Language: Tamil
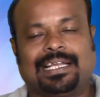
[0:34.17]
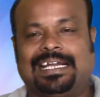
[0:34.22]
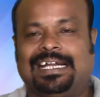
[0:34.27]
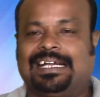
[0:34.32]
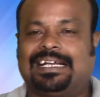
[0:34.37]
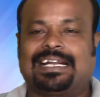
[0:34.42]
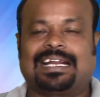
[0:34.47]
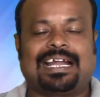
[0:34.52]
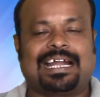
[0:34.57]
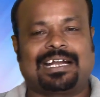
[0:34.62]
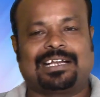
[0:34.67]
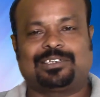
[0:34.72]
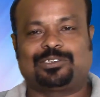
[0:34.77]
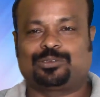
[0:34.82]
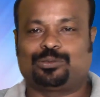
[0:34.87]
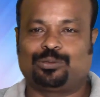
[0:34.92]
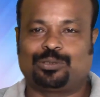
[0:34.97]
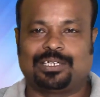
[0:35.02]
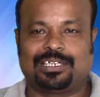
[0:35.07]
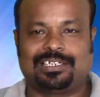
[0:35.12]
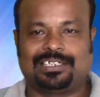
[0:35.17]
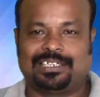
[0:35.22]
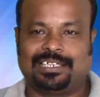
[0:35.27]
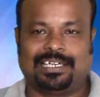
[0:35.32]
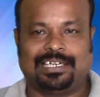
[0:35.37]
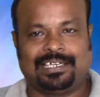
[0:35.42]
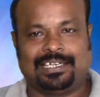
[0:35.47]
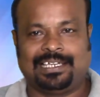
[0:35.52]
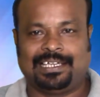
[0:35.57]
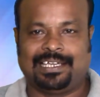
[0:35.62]
கிண்டர் கார்டன் ஸ்டூடெண்ட்டு
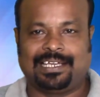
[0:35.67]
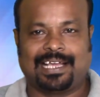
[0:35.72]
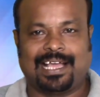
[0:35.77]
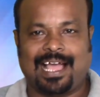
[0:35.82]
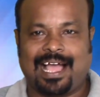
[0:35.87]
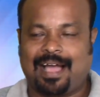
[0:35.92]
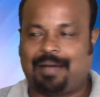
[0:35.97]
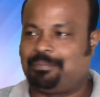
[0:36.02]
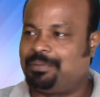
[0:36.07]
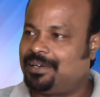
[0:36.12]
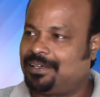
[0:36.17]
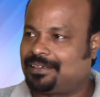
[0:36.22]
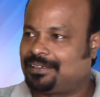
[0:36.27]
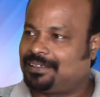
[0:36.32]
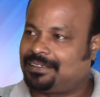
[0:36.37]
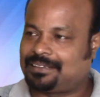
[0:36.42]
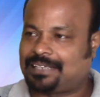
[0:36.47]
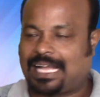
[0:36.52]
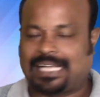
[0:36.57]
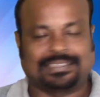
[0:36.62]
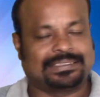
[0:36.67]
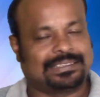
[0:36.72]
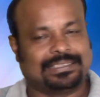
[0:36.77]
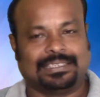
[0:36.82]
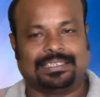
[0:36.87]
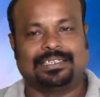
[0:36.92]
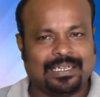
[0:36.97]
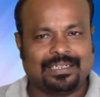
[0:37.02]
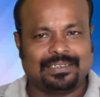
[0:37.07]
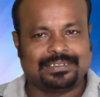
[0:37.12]
நீங்கள் அப்படின்றது டாஸ்க்கு
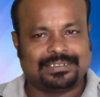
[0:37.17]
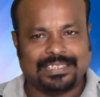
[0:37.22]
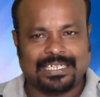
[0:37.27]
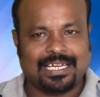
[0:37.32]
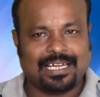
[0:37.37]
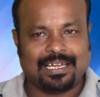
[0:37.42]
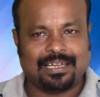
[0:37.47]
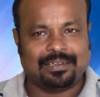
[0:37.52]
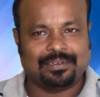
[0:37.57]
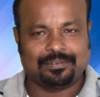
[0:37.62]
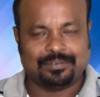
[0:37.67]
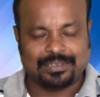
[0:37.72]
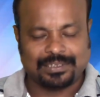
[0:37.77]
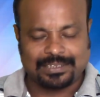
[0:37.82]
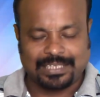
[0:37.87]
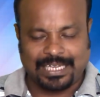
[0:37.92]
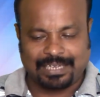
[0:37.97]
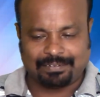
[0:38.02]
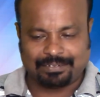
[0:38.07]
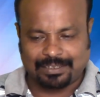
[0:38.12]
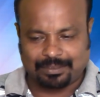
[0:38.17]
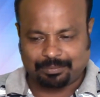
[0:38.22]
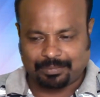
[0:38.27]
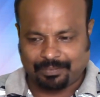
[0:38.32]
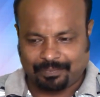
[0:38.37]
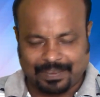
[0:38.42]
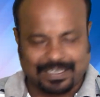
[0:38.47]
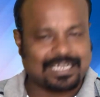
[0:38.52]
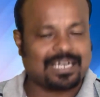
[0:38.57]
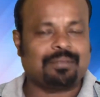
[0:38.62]
சியா இந்த தெய்வ
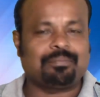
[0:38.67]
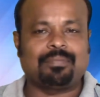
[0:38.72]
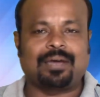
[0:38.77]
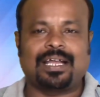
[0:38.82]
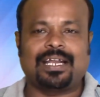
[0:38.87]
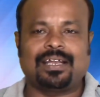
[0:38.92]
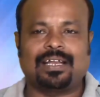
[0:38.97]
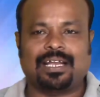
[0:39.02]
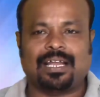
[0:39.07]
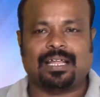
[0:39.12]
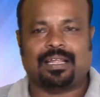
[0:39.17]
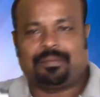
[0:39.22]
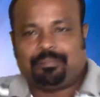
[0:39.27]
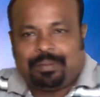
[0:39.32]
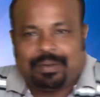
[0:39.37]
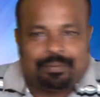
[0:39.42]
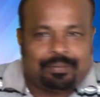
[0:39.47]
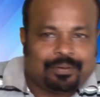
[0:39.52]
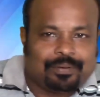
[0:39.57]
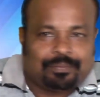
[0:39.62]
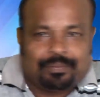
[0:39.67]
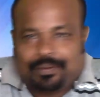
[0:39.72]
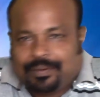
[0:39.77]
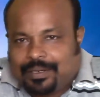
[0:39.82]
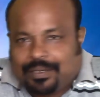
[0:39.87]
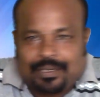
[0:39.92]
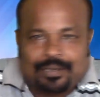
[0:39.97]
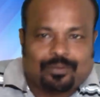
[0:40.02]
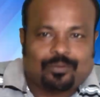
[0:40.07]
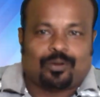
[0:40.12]
விக்ரம் மாதிரி எல்லாம் இப்படி இப்படி இப்படி
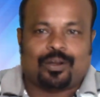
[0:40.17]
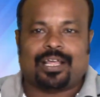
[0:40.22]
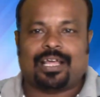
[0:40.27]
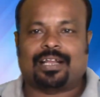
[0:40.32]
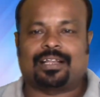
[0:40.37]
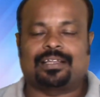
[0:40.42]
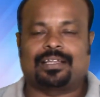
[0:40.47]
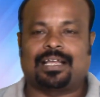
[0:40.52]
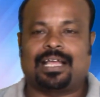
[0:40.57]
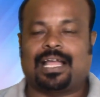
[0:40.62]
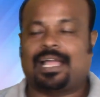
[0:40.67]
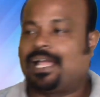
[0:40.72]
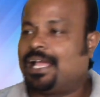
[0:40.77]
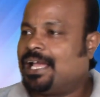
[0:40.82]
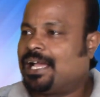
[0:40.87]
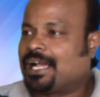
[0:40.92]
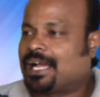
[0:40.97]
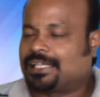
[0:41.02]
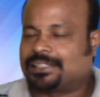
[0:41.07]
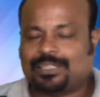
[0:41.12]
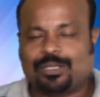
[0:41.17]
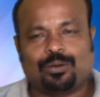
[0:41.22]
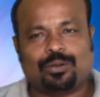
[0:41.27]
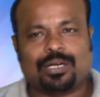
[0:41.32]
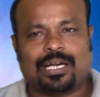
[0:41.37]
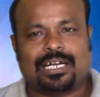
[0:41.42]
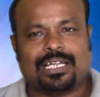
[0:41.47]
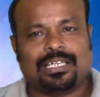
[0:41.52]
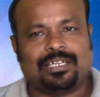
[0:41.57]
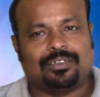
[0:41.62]
இப்படி ஓடியாருதுங்க கடைசியில் ஒரு
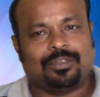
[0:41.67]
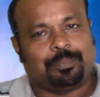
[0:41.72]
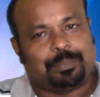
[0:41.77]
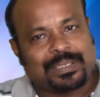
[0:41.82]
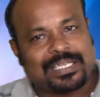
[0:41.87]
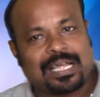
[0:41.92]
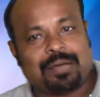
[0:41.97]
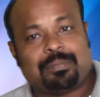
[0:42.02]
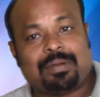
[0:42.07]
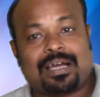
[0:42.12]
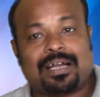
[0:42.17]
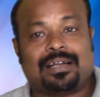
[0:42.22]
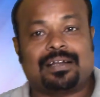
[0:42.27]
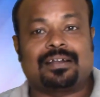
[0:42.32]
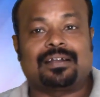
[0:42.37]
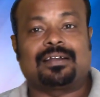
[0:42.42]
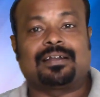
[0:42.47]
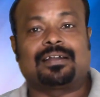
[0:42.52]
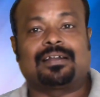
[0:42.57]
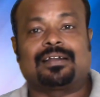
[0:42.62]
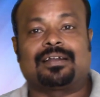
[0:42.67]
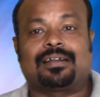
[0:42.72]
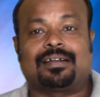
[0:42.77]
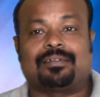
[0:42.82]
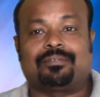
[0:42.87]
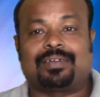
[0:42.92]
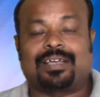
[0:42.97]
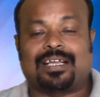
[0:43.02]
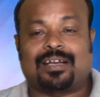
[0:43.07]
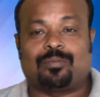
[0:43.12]
கட்டத்தில் வந்து பிதாமகன்
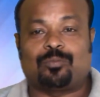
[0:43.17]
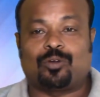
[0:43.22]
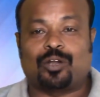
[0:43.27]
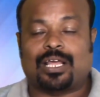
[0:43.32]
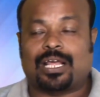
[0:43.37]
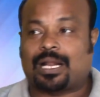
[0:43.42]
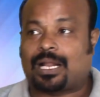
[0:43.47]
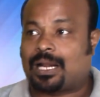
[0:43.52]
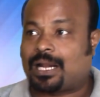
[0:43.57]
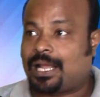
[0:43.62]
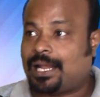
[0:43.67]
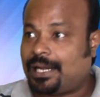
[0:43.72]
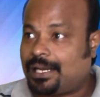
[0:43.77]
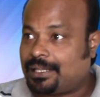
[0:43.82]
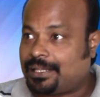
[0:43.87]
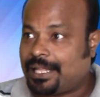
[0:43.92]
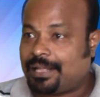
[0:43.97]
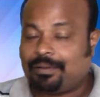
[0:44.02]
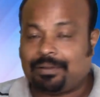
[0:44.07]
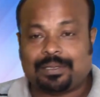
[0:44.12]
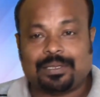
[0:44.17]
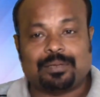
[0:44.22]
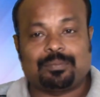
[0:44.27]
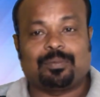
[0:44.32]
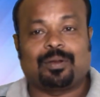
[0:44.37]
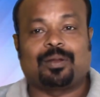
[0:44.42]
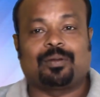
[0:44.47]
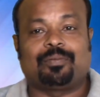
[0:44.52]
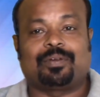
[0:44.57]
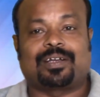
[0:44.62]
விக்ரம் ஓடியாரா இல்லை தெய்வ
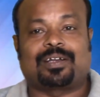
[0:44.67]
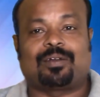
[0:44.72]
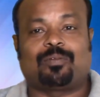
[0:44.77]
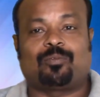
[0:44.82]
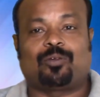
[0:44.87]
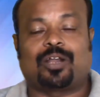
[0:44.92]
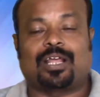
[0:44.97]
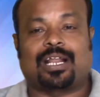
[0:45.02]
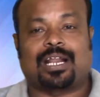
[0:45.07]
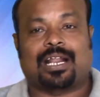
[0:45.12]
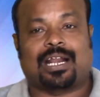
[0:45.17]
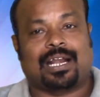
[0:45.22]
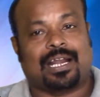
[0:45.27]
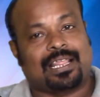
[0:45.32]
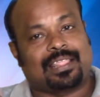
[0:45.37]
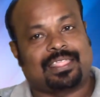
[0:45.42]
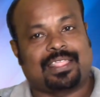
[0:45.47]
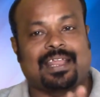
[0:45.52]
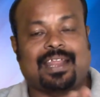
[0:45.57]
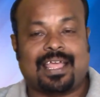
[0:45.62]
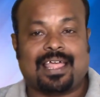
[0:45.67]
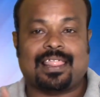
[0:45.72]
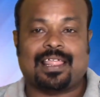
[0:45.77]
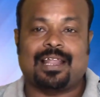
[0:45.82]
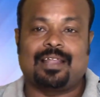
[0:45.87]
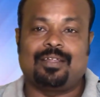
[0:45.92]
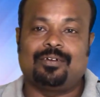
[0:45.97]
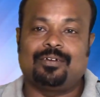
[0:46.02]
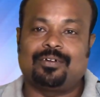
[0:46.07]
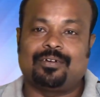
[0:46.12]
விக்ரம் ஓடியாரானே தெரியாத
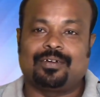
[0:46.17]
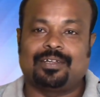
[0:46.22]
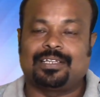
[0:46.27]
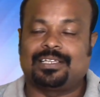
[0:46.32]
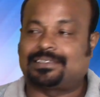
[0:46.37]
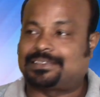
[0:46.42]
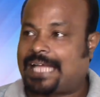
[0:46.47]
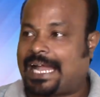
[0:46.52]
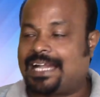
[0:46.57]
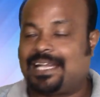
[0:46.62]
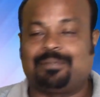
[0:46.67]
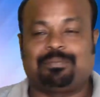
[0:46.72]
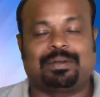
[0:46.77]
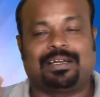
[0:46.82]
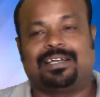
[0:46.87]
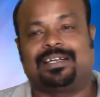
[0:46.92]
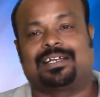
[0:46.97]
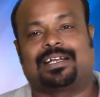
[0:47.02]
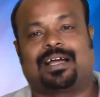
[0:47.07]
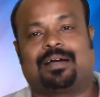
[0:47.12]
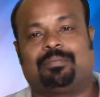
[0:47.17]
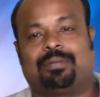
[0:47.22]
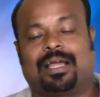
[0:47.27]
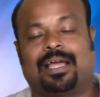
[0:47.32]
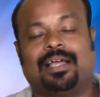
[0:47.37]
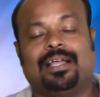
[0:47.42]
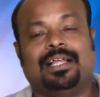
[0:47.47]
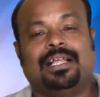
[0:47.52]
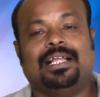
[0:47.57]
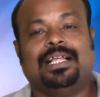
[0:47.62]
அளவுக்கு வந்து சாண்டி பண்ணிட்டு இருக்காப்புல
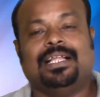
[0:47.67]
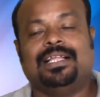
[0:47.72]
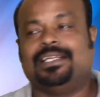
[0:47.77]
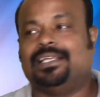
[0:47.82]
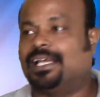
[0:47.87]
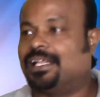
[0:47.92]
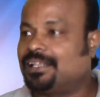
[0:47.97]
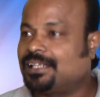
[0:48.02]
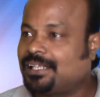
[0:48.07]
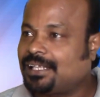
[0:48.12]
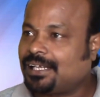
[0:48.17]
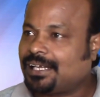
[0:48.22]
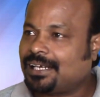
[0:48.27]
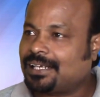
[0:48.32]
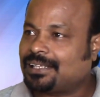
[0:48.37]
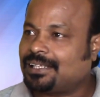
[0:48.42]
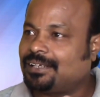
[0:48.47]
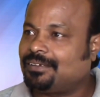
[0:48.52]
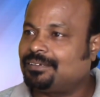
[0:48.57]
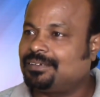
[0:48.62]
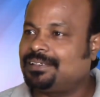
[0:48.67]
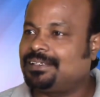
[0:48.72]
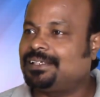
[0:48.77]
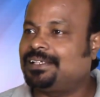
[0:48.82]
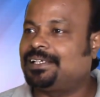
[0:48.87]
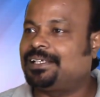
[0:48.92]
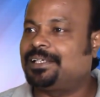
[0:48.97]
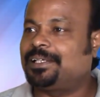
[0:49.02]
எந்த இடத்துல வந்து